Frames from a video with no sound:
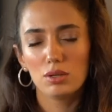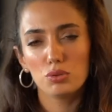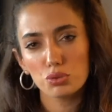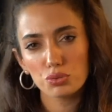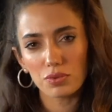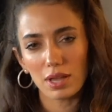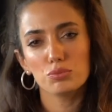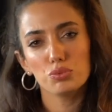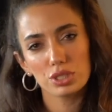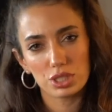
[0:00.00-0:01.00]
Lütfen
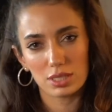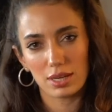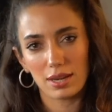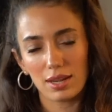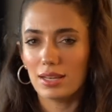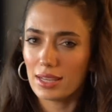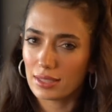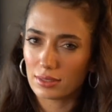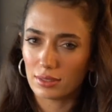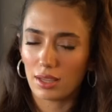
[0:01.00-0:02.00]
bu kişilere
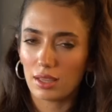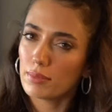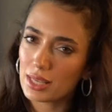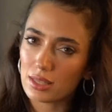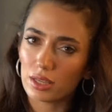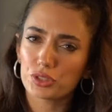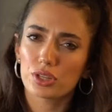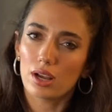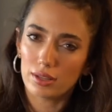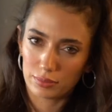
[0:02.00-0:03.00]
LinkedIn'den mesaj
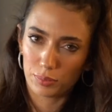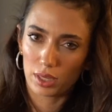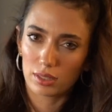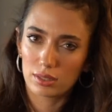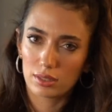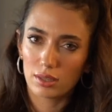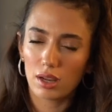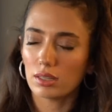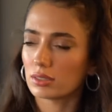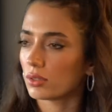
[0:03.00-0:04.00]
atmayın.
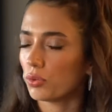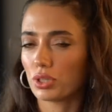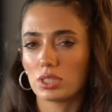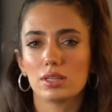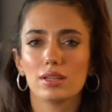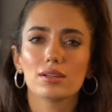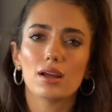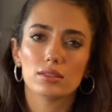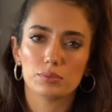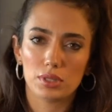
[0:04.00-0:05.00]
Artık o kişileri
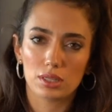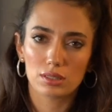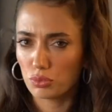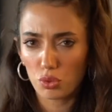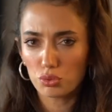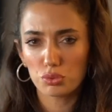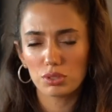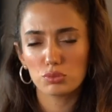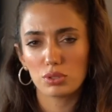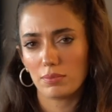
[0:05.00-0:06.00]
rahat bırakın. Konuyu
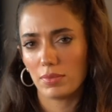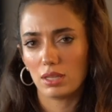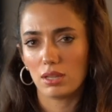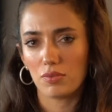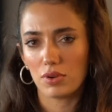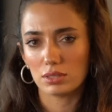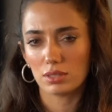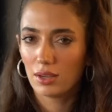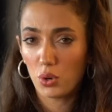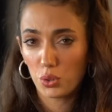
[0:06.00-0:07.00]
da uzatmayın daha
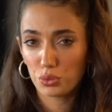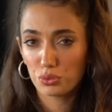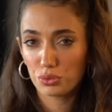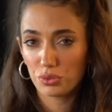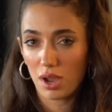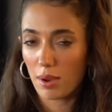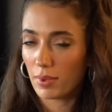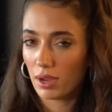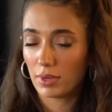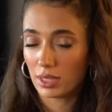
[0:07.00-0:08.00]
fazla. Okundu
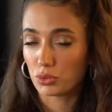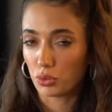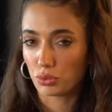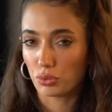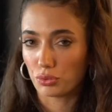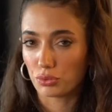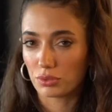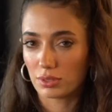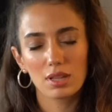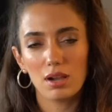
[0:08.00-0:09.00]
ama bana çok dokundu.
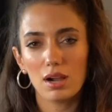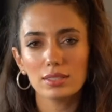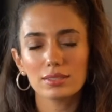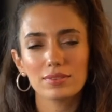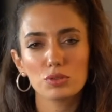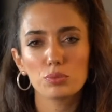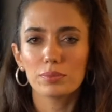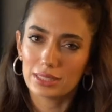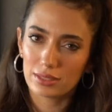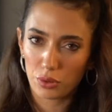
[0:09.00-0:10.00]
Artık videomu
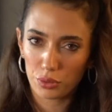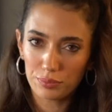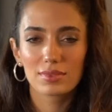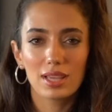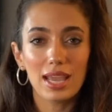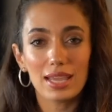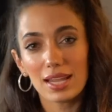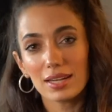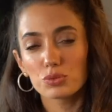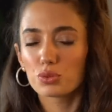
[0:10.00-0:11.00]
bitiriyorum.
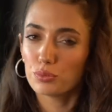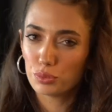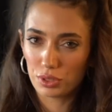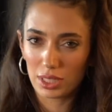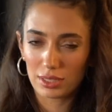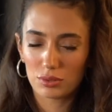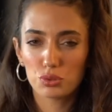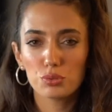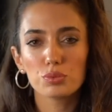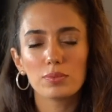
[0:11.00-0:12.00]
Eğer tüm bunları,
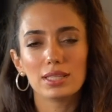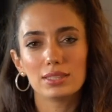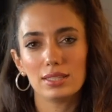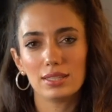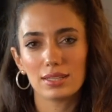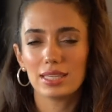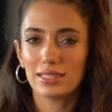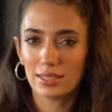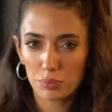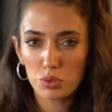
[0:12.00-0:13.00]
tüm bu maddeleri
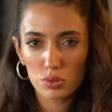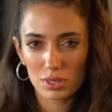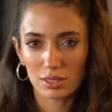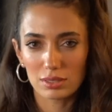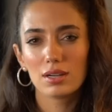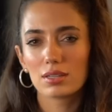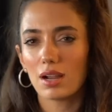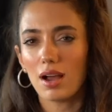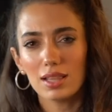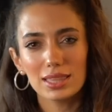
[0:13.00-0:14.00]
yapıyorsanız
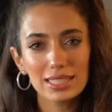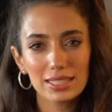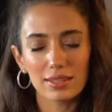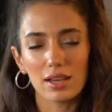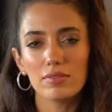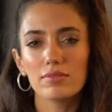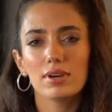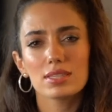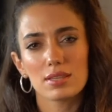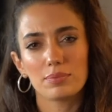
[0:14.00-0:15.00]
rahatlıkla
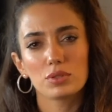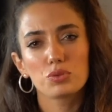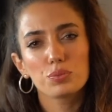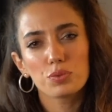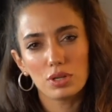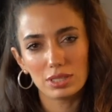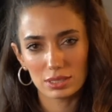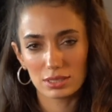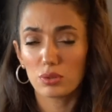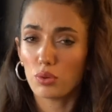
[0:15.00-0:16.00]
WhatsApp'ta grup
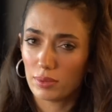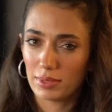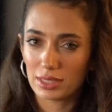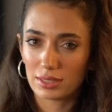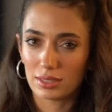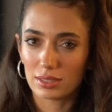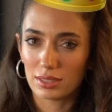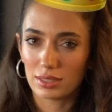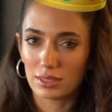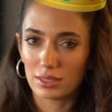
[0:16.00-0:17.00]
yöneticisi olabilirsiniz.
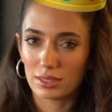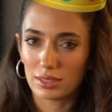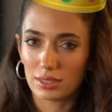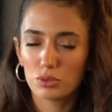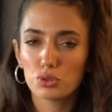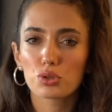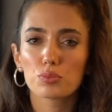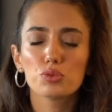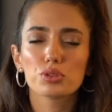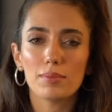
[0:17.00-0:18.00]
Çünkü
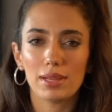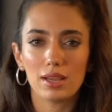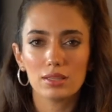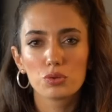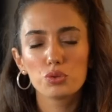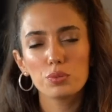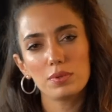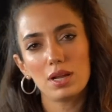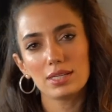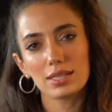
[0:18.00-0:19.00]
muhtemelen
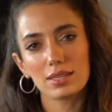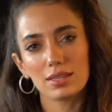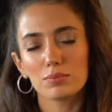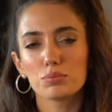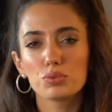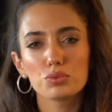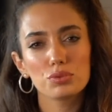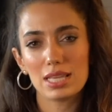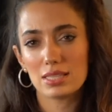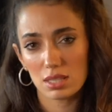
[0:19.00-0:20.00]
gruplardaki
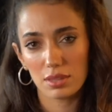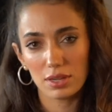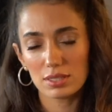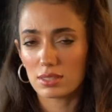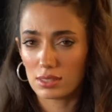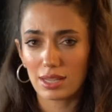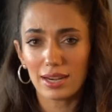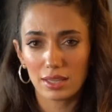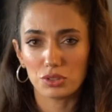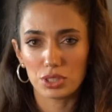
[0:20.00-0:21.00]
bütün insanlar sizi
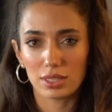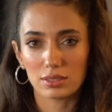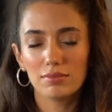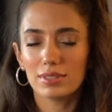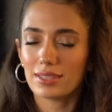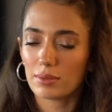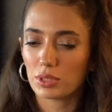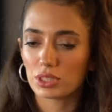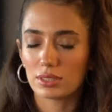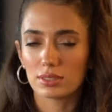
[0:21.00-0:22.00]
terk edecektir ve tek
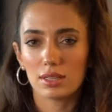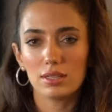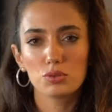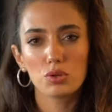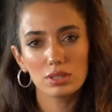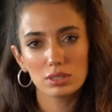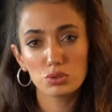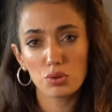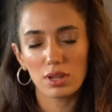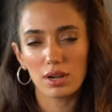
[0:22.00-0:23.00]
başınıza
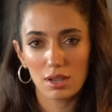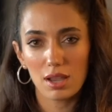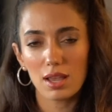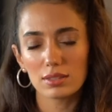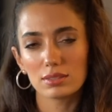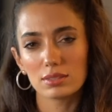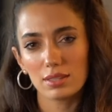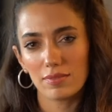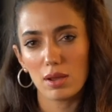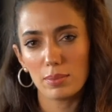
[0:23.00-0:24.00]
yönetici olarak hayatınıza
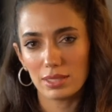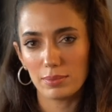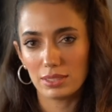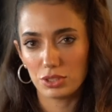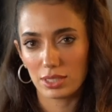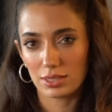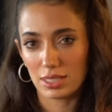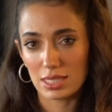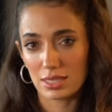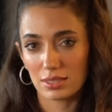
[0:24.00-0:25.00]
devam
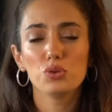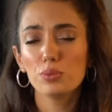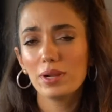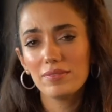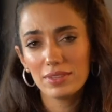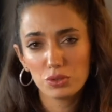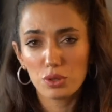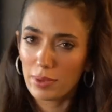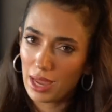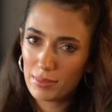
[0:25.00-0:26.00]
edebileceksinizdir. Umarım
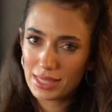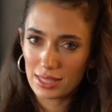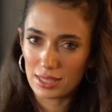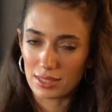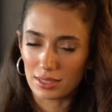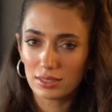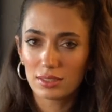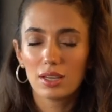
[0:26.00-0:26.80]
videoyu beğenmişsinizdir.